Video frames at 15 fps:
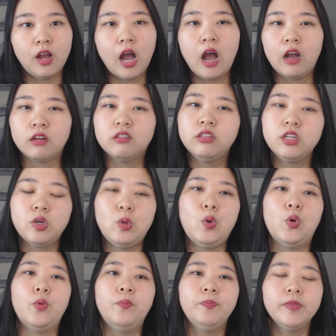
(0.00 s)
아,
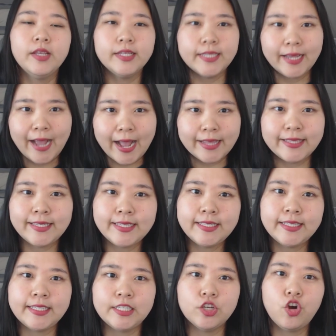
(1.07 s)
그리고 이제
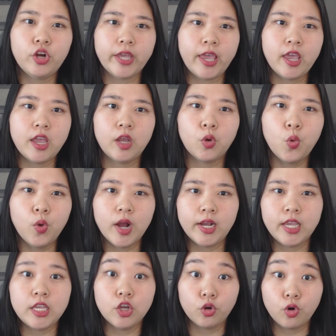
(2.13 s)
같은 지역에
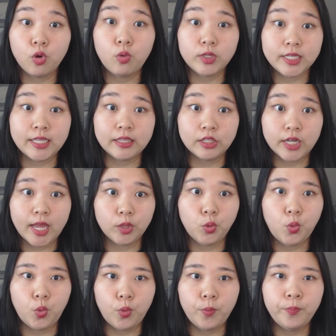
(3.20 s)
공항이 여러 곳이
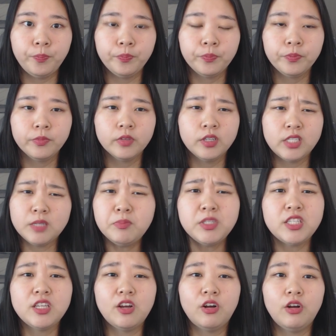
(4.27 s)
있더라도
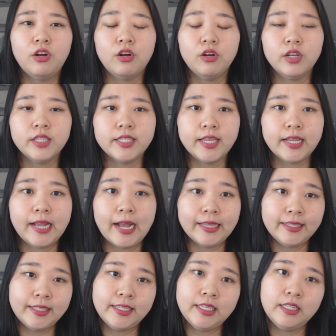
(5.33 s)
심지어 이제
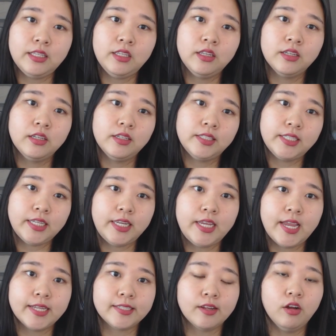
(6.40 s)
같은
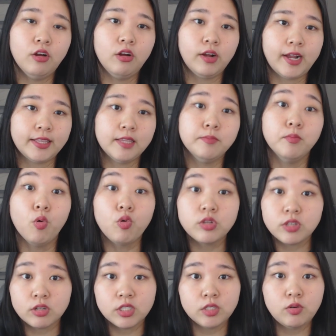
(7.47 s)
시리에서 같은
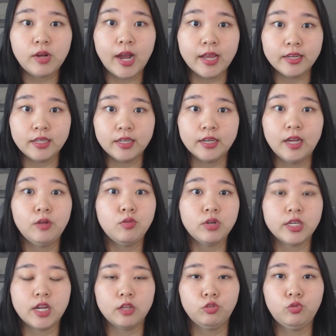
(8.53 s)
목적지로 가는
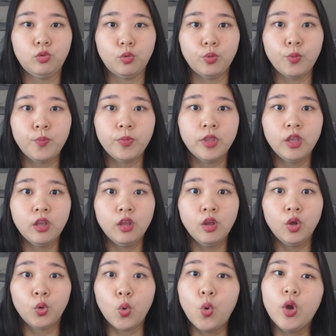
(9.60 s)
항공이라도
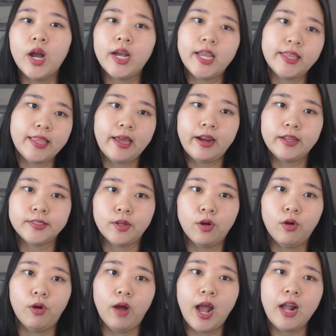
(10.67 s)
공항에
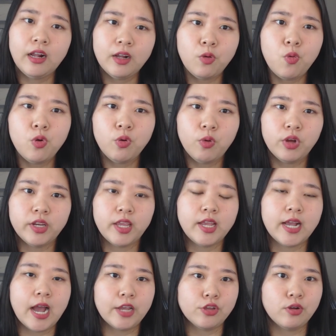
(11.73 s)
따라서
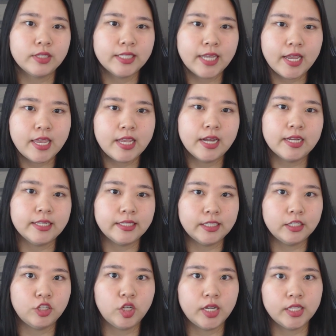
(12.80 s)
항공권의 가격 차이가
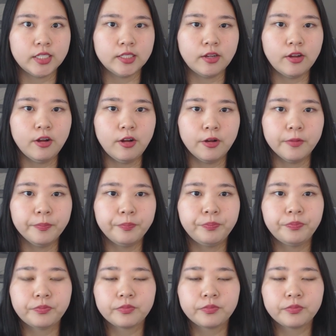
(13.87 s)
있을 수가 있어요.